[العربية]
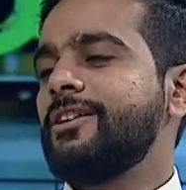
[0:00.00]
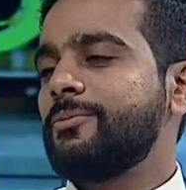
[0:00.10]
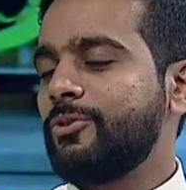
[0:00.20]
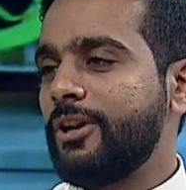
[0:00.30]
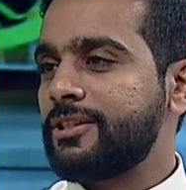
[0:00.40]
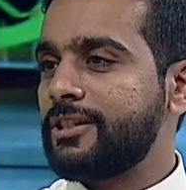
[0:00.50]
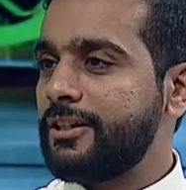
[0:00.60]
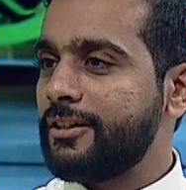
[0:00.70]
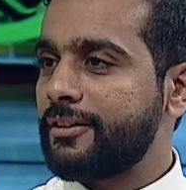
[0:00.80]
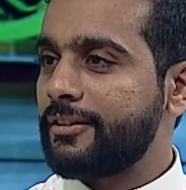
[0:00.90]
حسب تقول
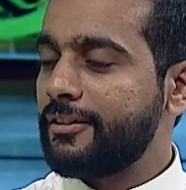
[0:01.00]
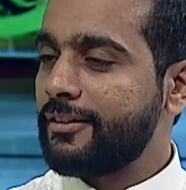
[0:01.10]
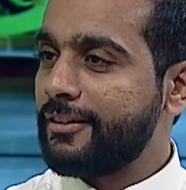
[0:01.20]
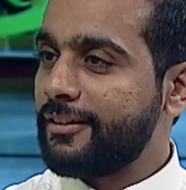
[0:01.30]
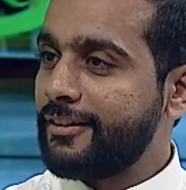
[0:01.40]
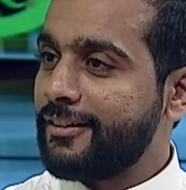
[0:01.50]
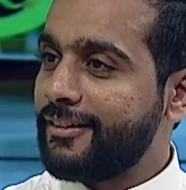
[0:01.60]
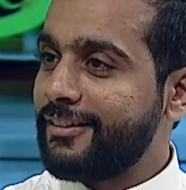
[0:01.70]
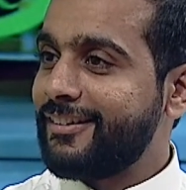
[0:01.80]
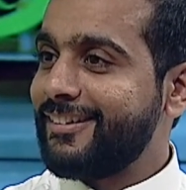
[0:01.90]
عصير
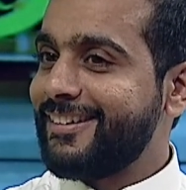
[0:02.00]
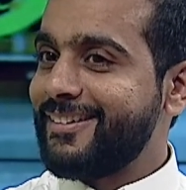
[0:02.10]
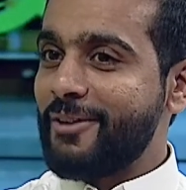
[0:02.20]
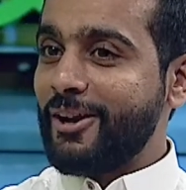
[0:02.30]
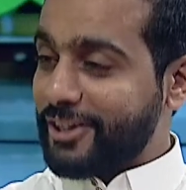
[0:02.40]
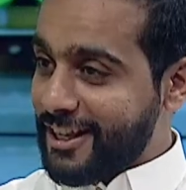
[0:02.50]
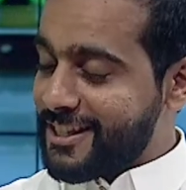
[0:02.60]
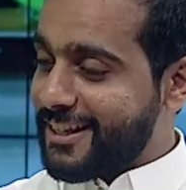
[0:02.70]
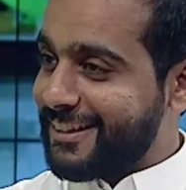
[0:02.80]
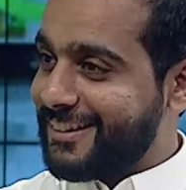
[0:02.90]
ما قلت
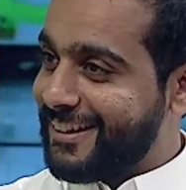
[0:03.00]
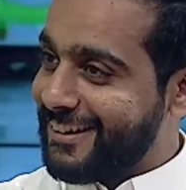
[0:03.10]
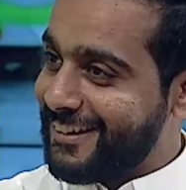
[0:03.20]
عصير انت؟